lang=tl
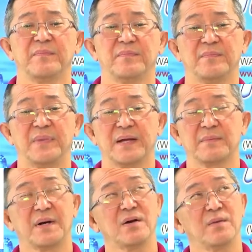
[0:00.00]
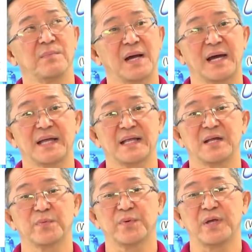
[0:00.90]
may, mga
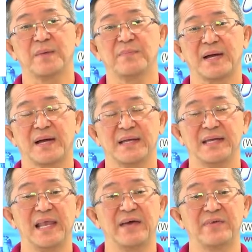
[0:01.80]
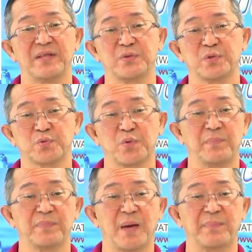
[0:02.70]
ano po yan, mga 11 to
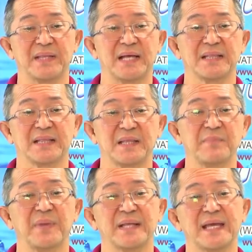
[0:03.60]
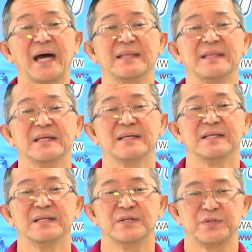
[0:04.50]
12 dapat ang timbang niyan.
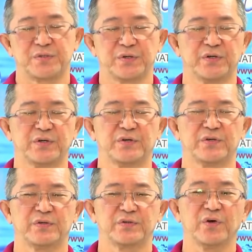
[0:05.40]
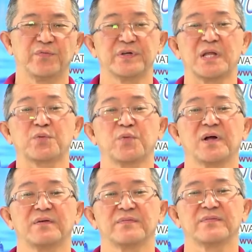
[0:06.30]
So go for the
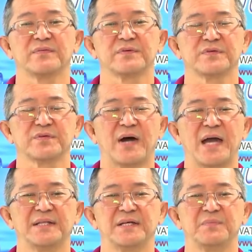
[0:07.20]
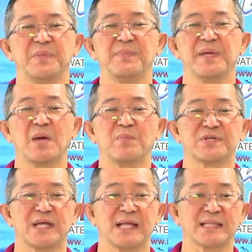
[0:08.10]
12. So either bibigyan mo
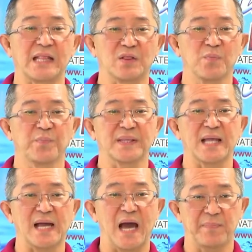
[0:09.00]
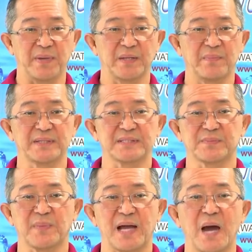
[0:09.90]
siya ng tatlong patak, apat na beses
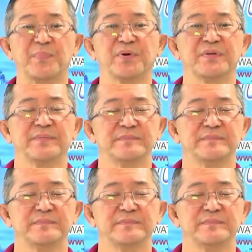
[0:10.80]
maghapon,